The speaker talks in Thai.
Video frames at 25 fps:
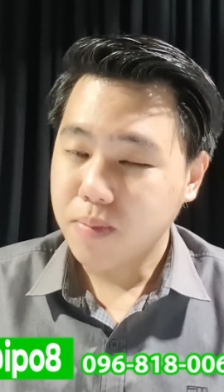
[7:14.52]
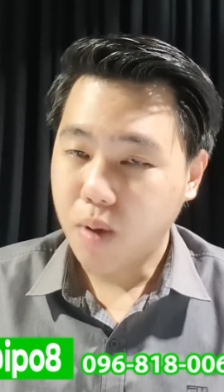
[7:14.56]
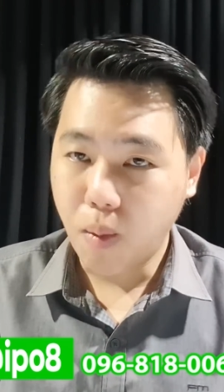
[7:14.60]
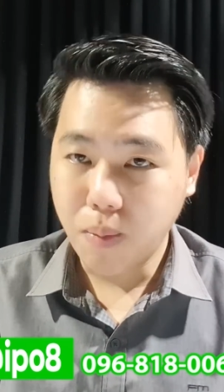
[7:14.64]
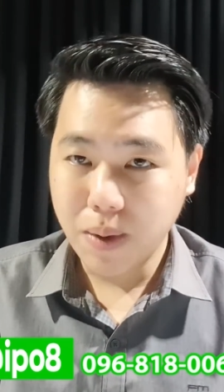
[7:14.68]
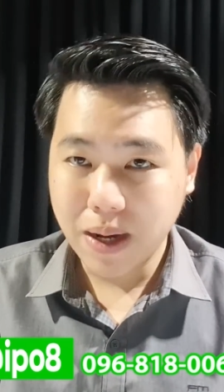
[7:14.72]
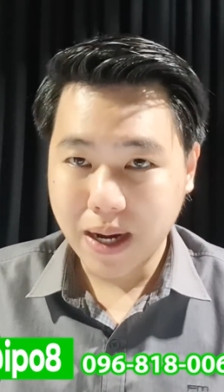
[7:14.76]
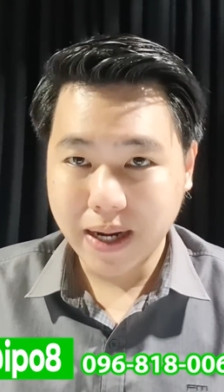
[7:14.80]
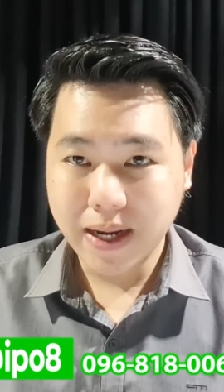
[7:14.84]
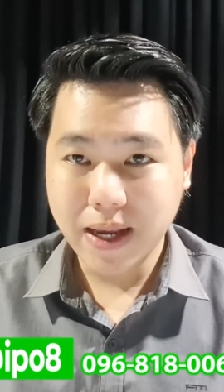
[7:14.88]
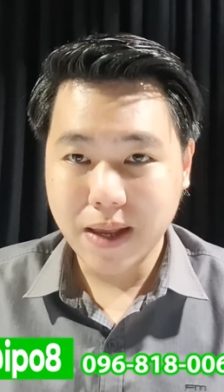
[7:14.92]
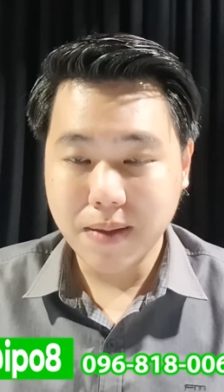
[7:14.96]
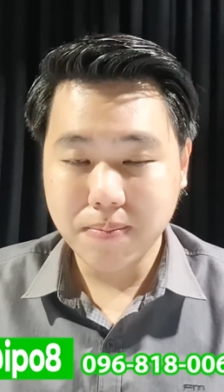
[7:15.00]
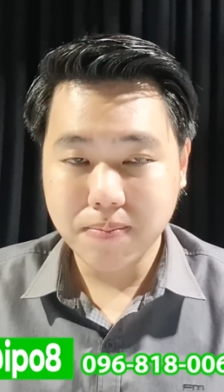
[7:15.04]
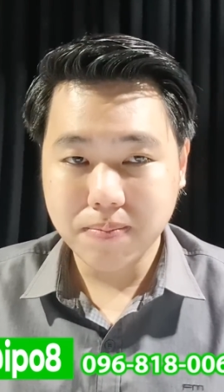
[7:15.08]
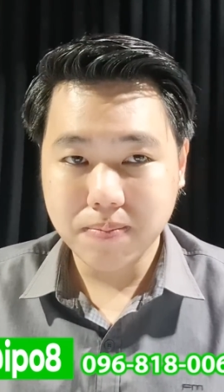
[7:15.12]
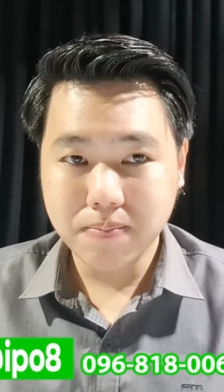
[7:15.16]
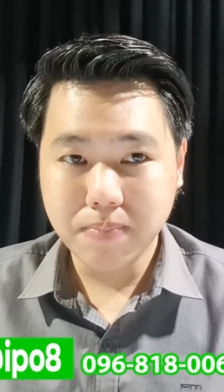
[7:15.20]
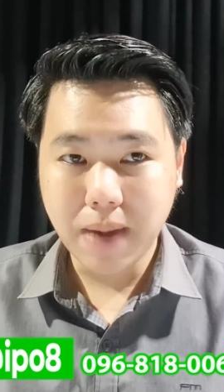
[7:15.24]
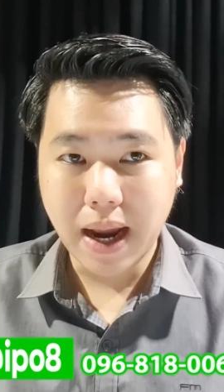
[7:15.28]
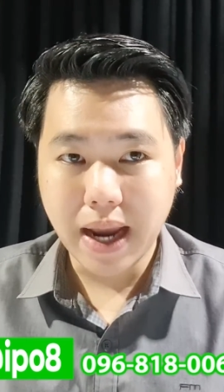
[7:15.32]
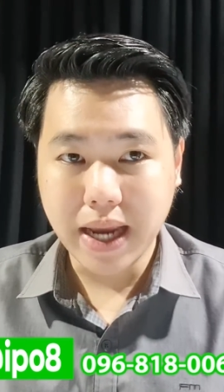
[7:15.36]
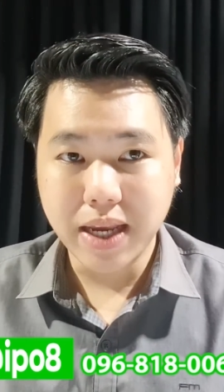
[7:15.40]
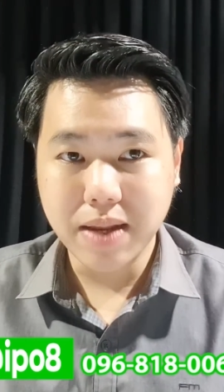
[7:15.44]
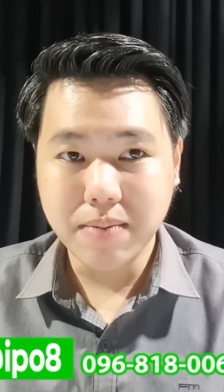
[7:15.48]
ผมมานั่งคิด
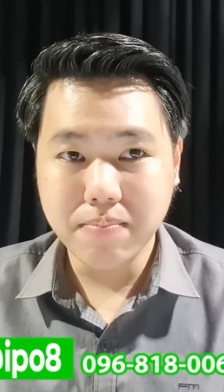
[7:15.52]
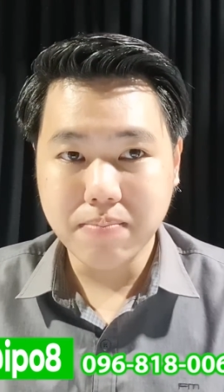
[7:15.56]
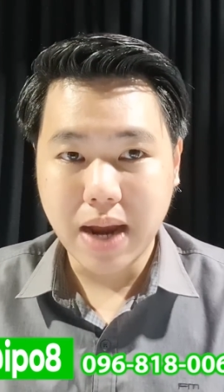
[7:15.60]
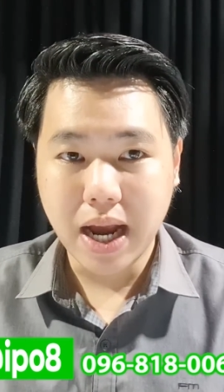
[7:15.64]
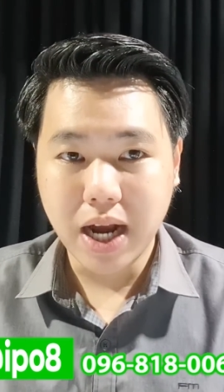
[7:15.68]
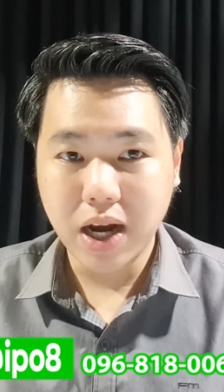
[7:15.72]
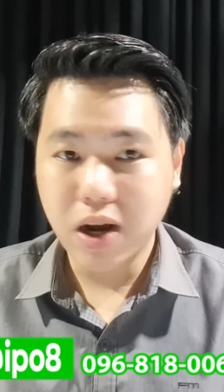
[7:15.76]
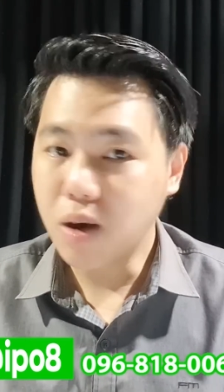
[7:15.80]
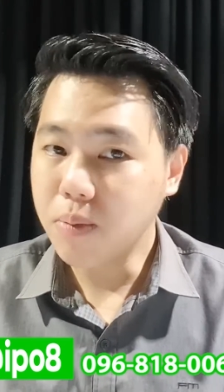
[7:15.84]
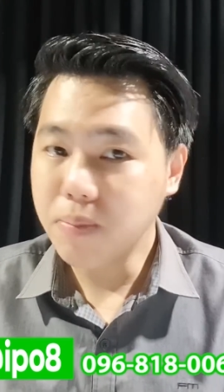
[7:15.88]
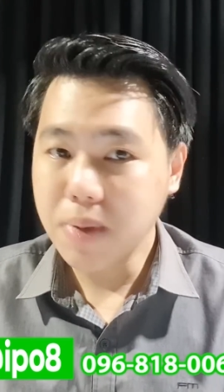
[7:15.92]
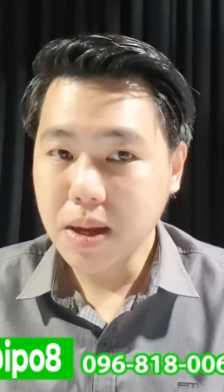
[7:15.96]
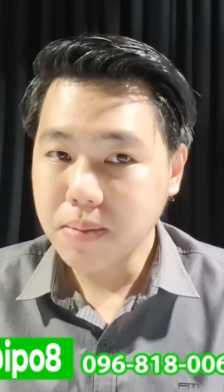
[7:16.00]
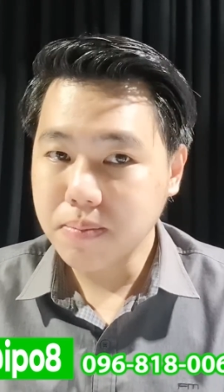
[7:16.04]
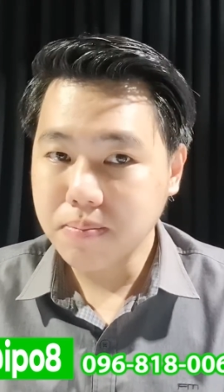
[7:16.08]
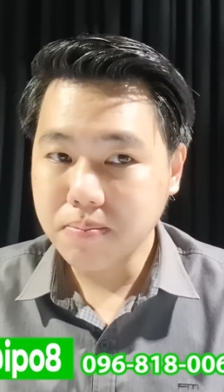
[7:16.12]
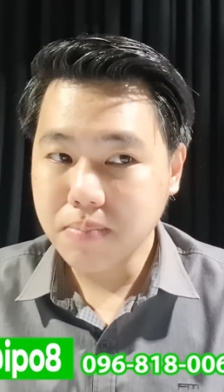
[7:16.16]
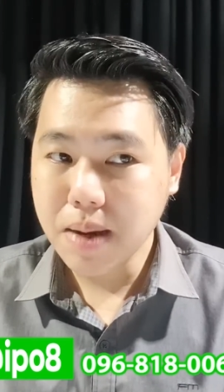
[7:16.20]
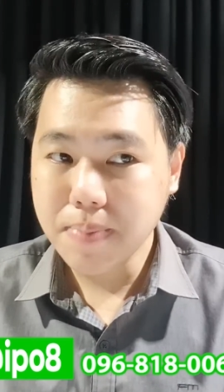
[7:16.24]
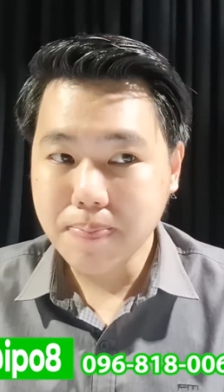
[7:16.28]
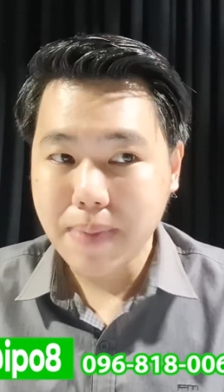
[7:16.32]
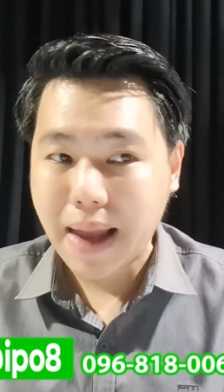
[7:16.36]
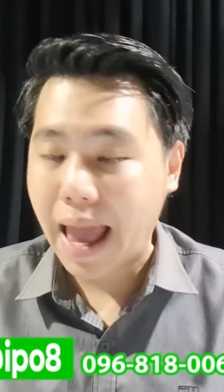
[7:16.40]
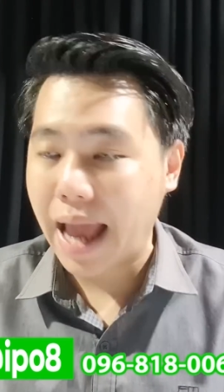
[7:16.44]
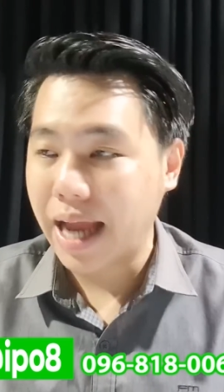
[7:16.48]
ไปคิดมาก็ไม่
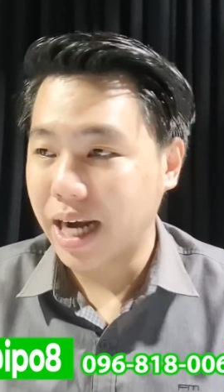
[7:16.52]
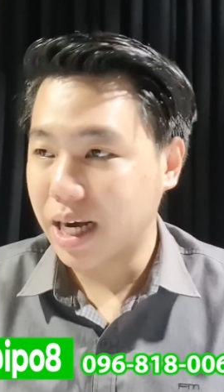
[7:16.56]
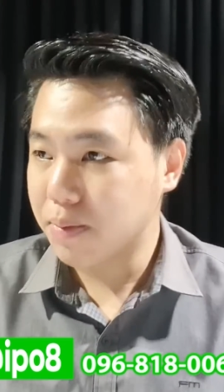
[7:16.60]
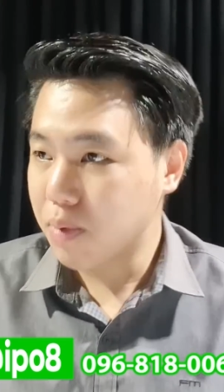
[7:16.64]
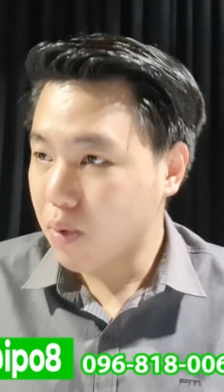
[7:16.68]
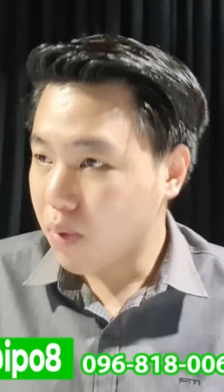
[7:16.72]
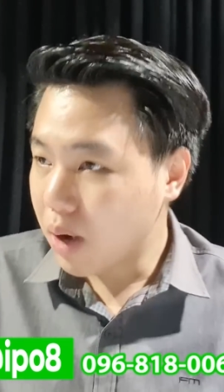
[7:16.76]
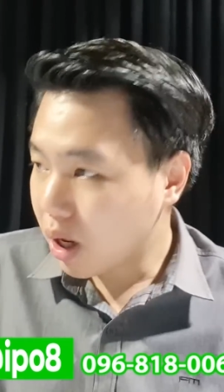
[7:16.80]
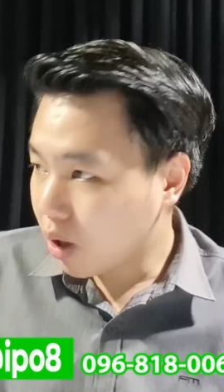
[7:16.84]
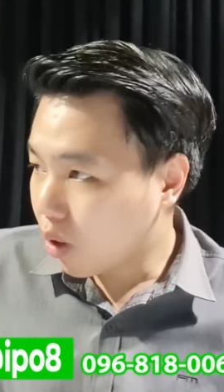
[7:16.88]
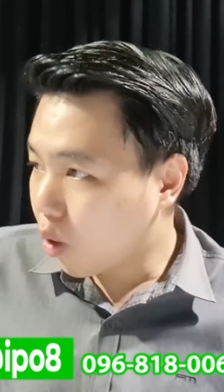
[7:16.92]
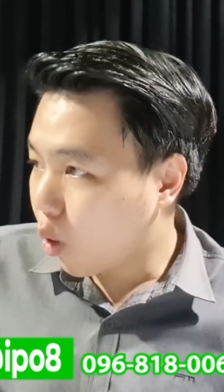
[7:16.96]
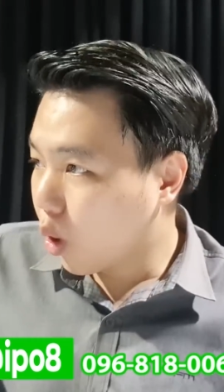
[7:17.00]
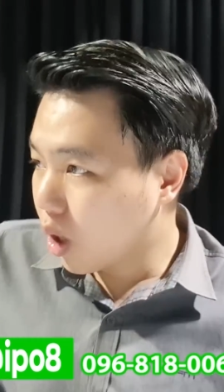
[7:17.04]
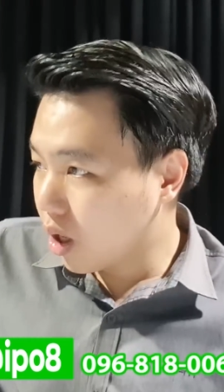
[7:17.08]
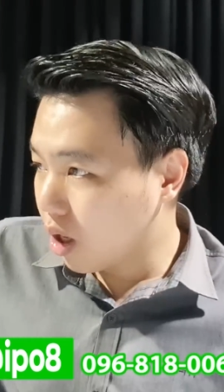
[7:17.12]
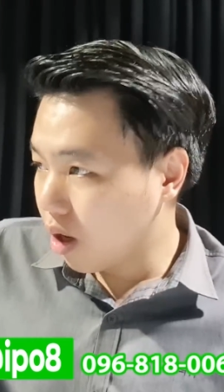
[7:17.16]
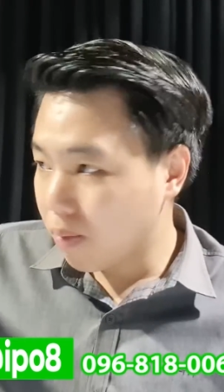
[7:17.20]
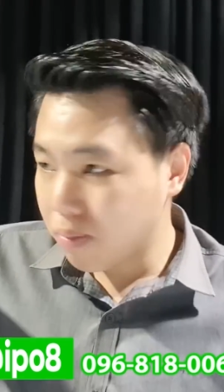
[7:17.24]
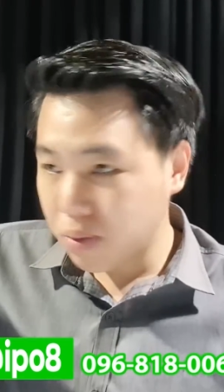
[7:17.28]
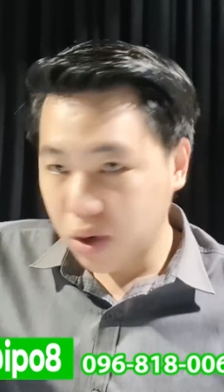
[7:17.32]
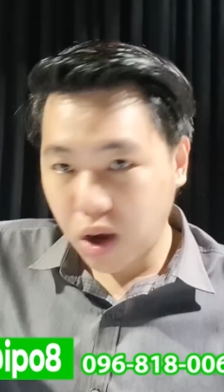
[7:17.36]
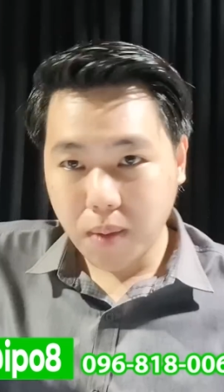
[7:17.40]
ไม่แปลกนะเพราะว่าคน